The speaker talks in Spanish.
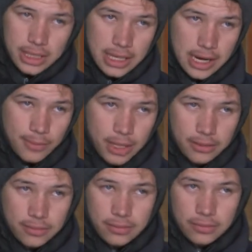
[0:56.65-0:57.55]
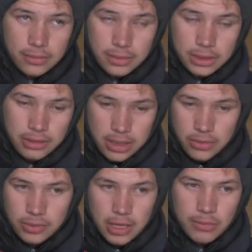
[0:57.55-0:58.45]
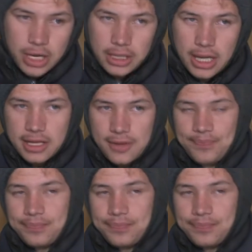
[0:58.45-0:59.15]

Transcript: el arma. Se ve que es un arma grande.